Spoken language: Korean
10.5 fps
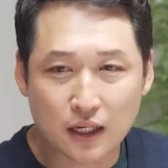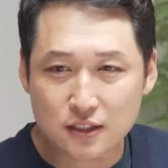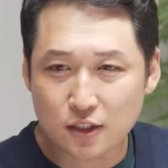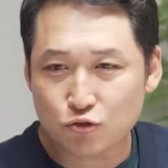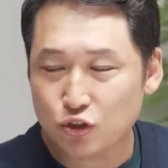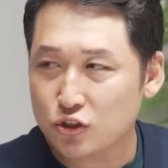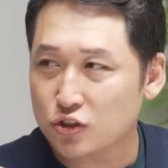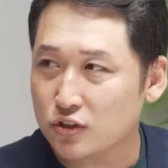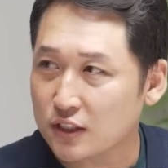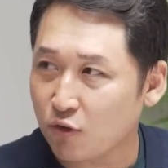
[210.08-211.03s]
당장
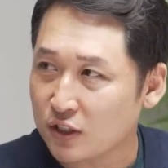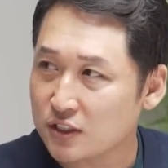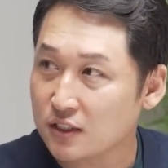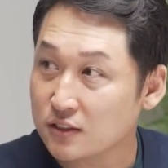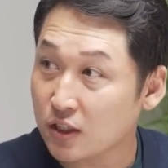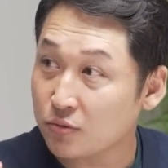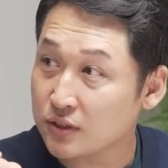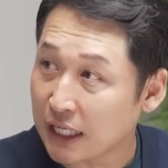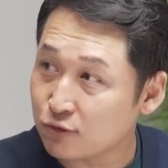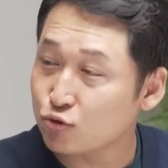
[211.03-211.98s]
수익성이 괜찮은
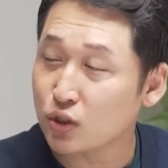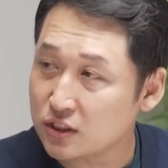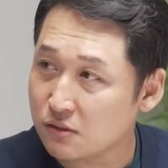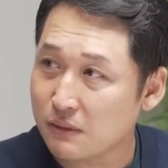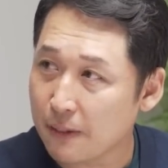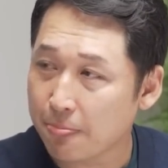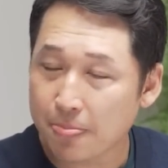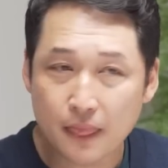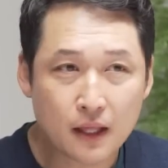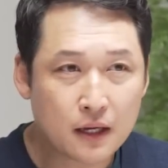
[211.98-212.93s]
사업은
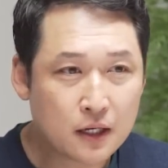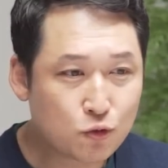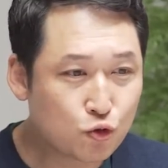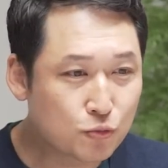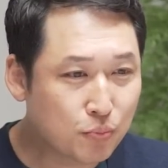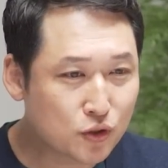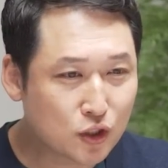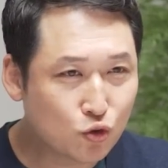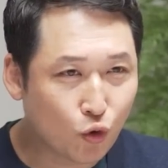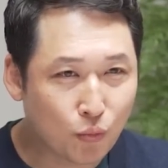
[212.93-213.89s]
놔두겠지만
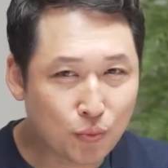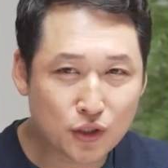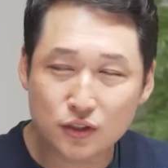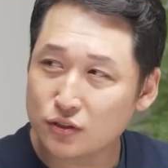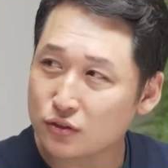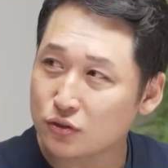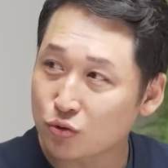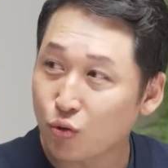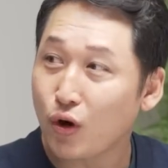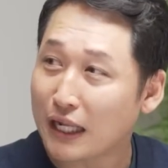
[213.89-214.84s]
6%
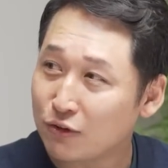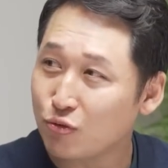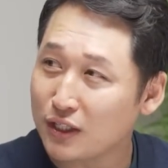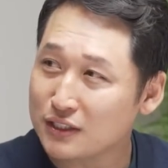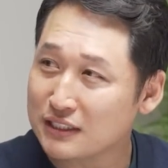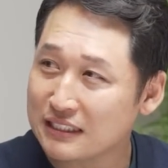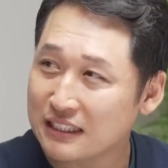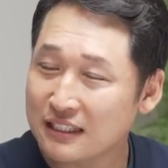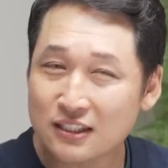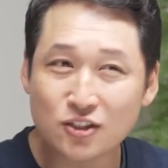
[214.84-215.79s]
5%도 안 되는
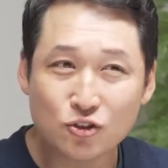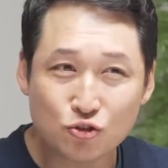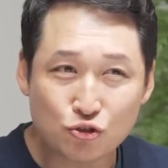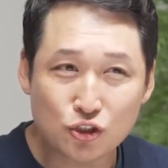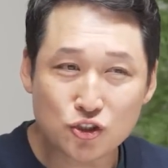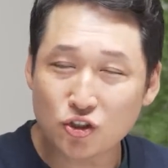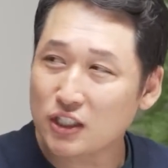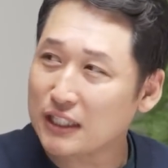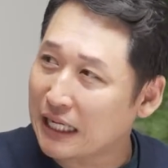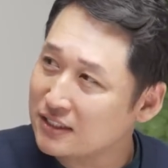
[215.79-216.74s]
그런
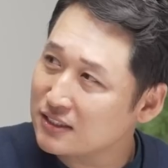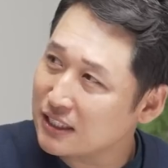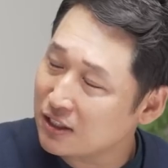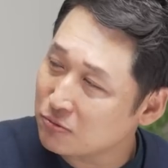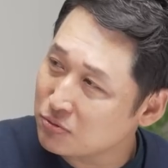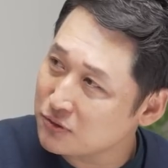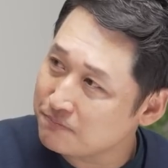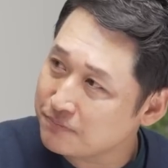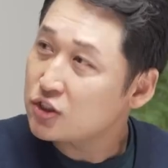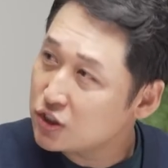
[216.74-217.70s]
수익성이 낮은
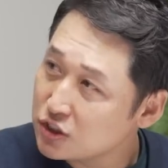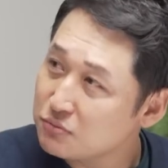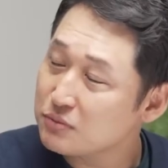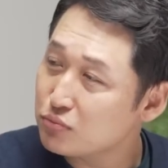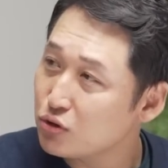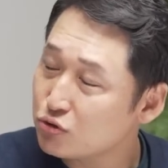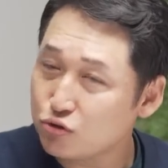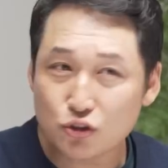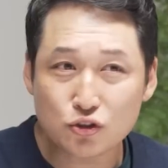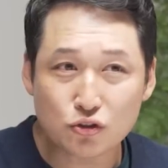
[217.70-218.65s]
산업은 지금은 물론
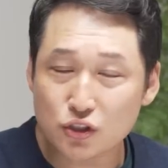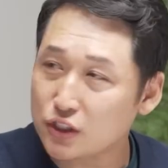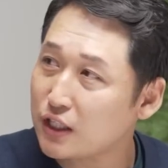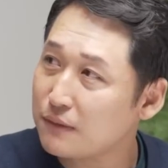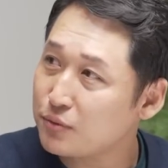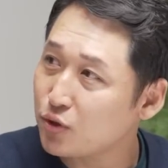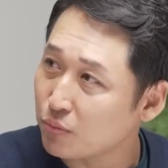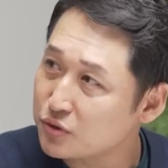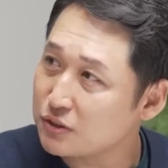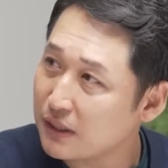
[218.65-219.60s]
수익성을 기대할 필요
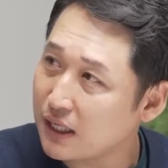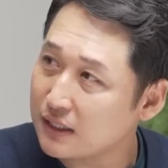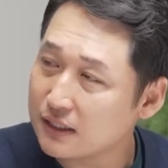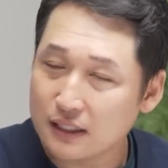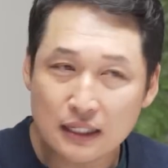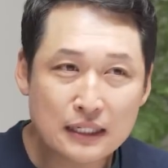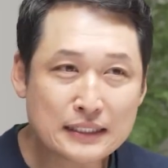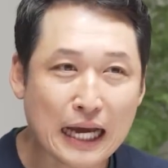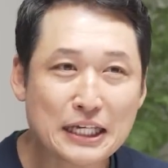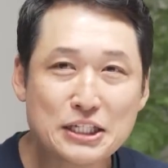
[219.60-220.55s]
없지만
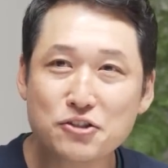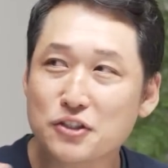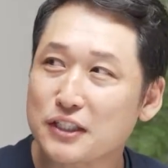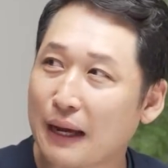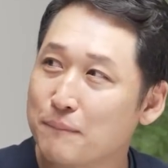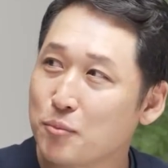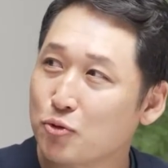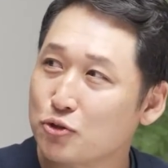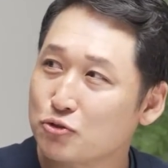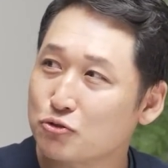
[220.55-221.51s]
장기적인
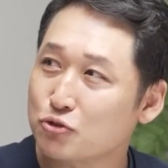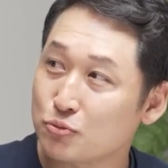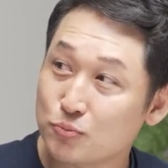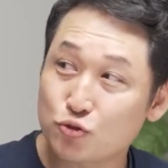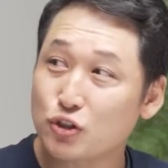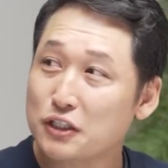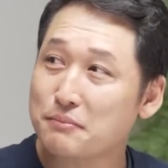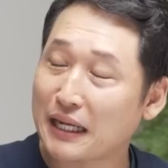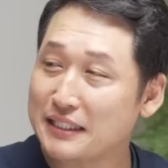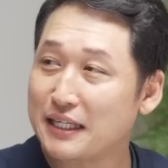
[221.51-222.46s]
안목을 두고 좀 투자를
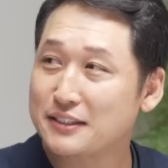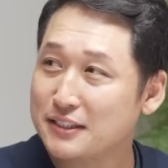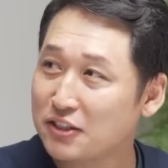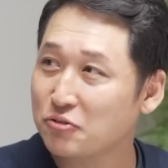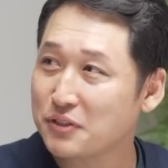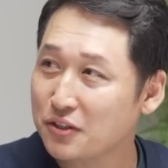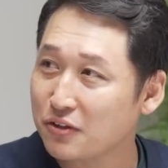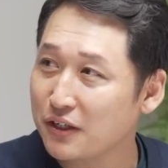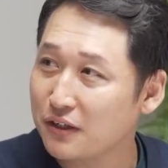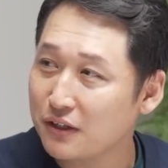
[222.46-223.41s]
많이 하는 산업인
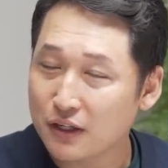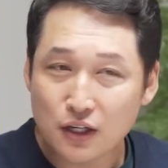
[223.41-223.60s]
거예요. 네.